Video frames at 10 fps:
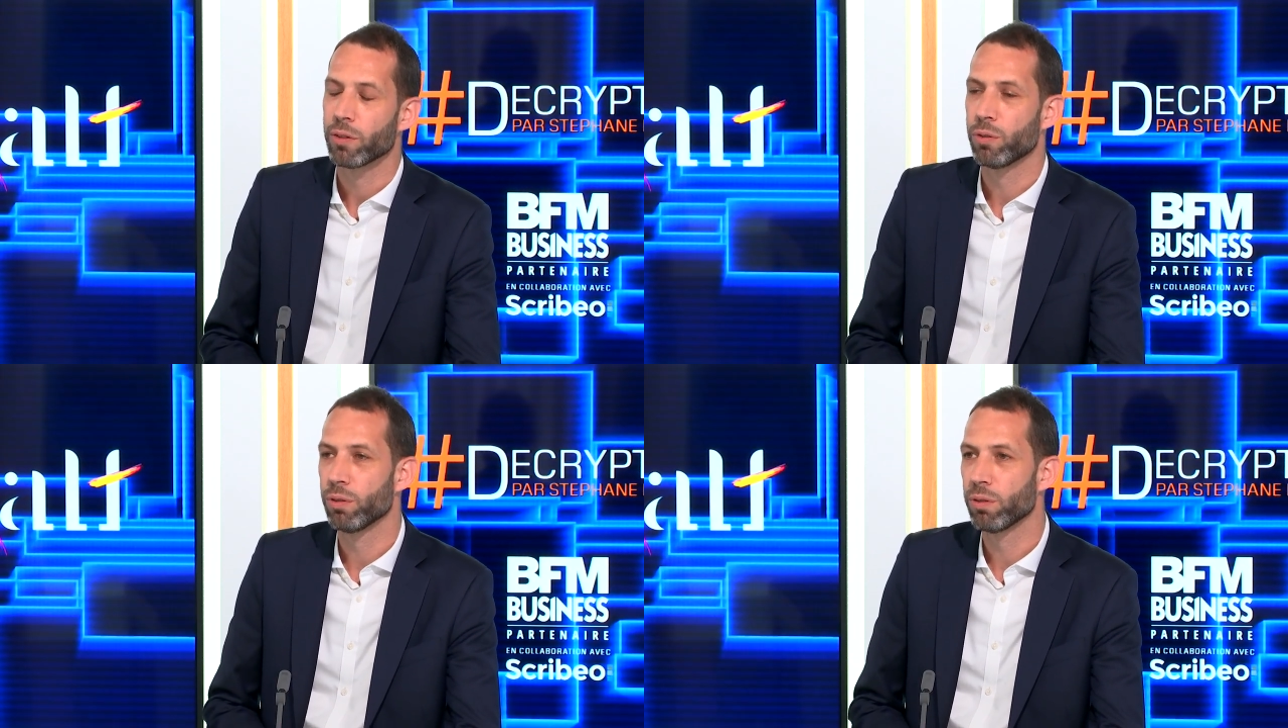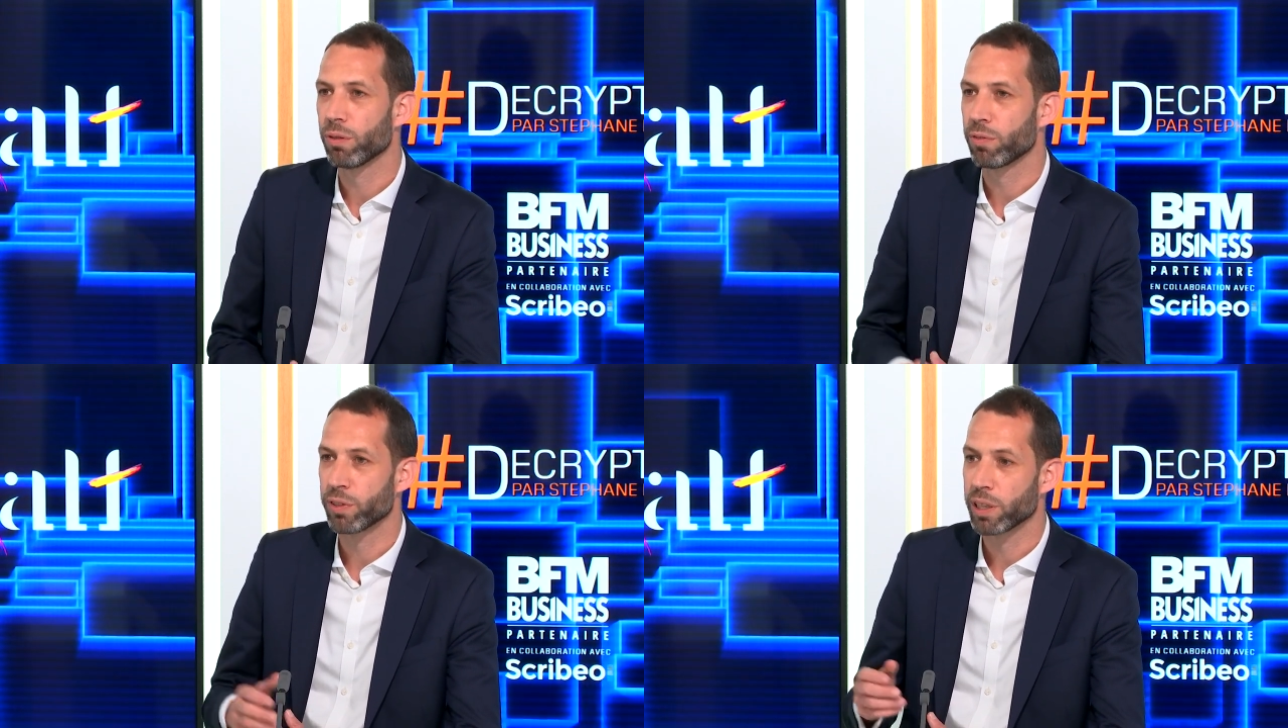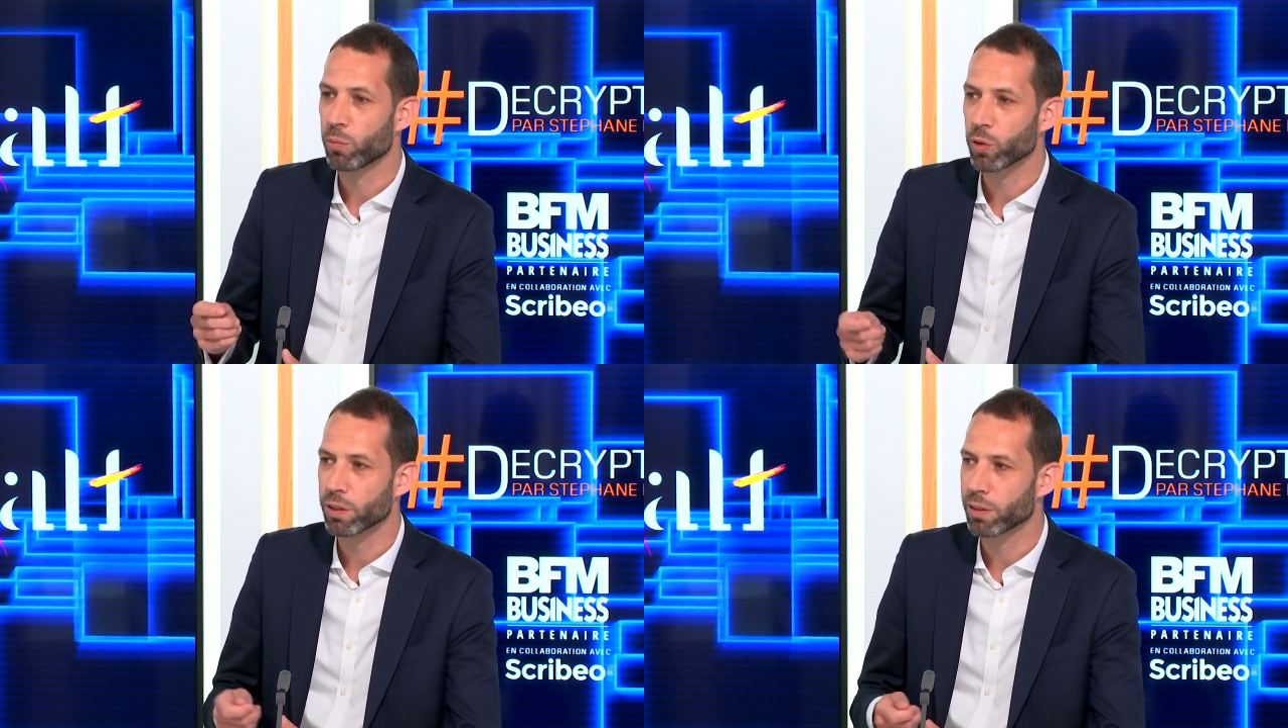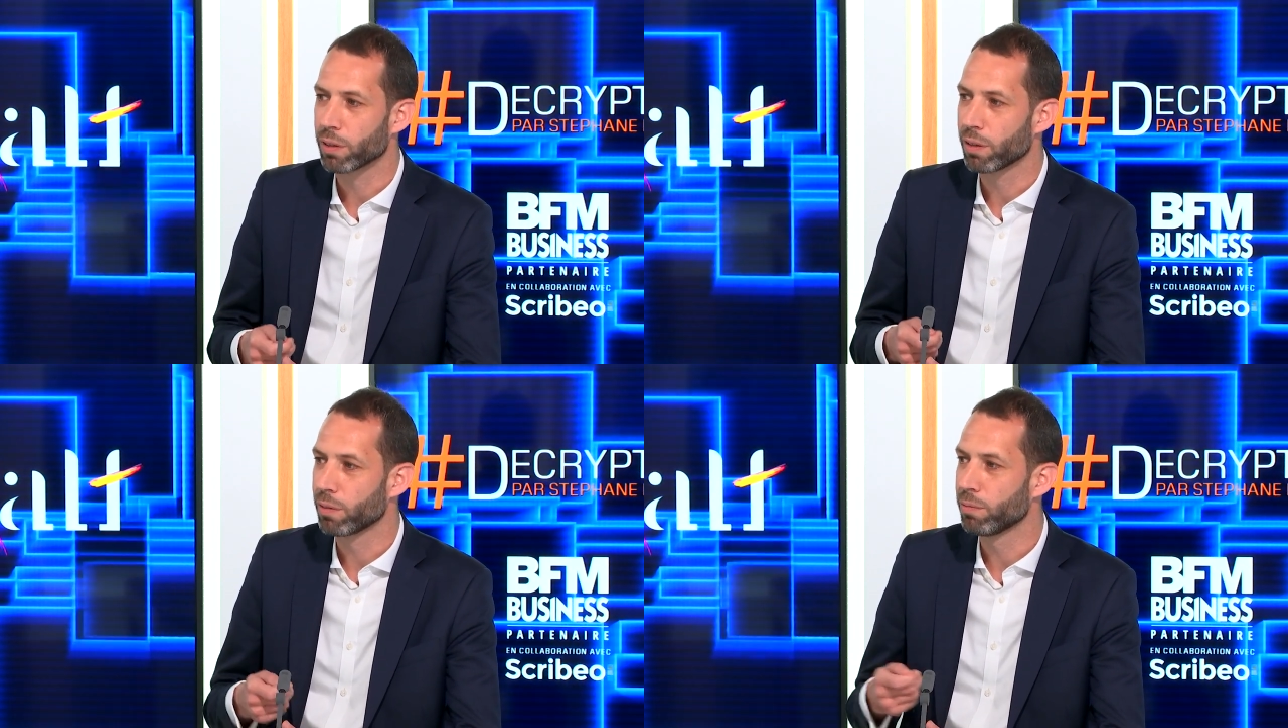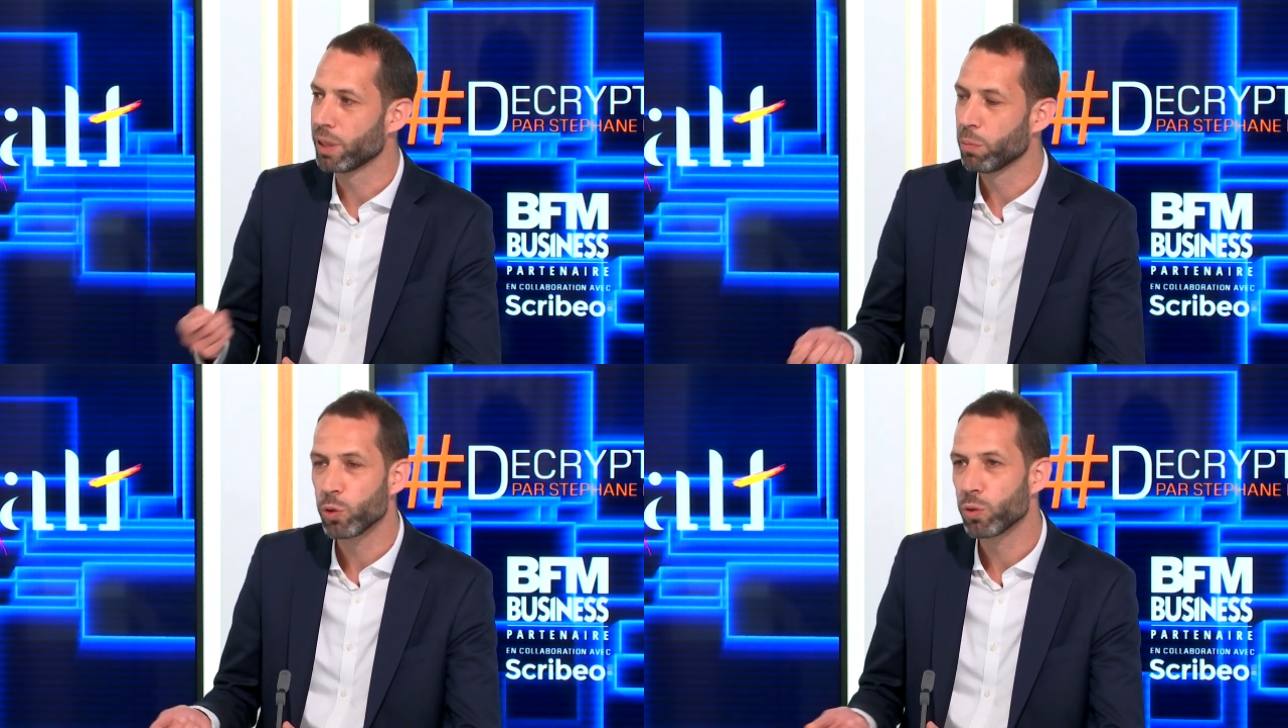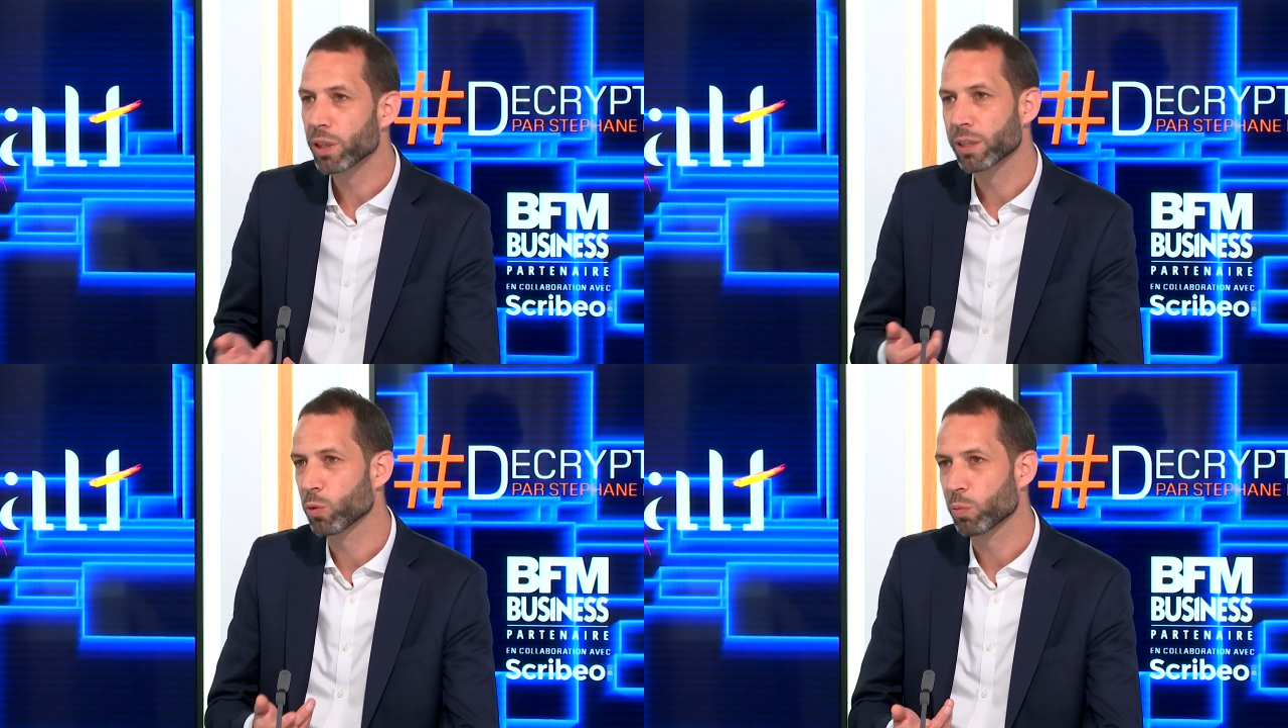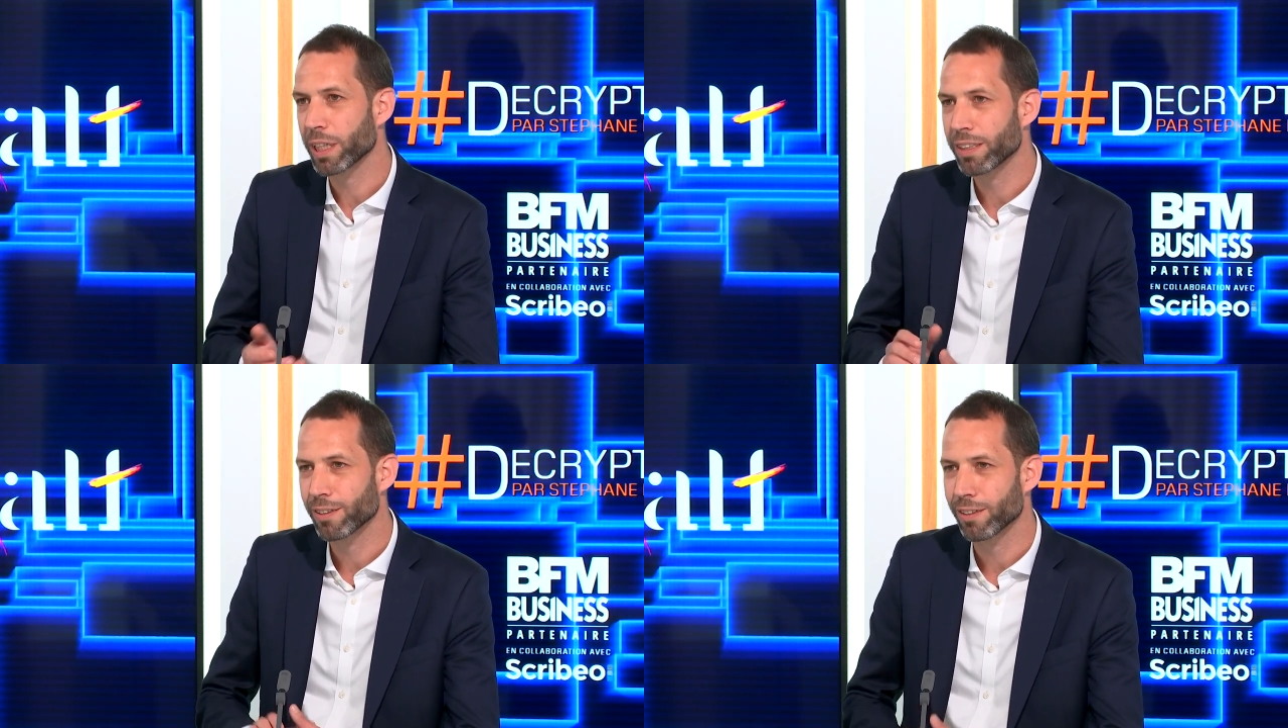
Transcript: de euh, finalement euh, des mesures qui sont prises